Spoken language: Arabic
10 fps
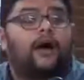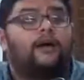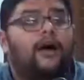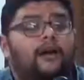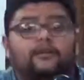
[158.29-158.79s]

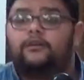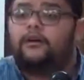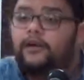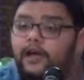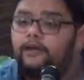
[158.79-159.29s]
عن
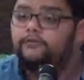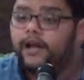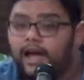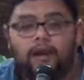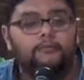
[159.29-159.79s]
اي اله في
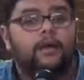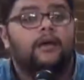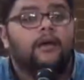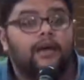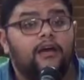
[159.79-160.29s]
العالم
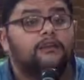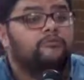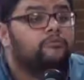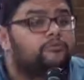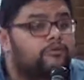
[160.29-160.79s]
احنا
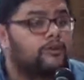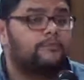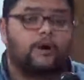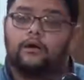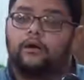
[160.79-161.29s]
في
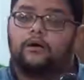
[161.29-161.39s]
مصيبه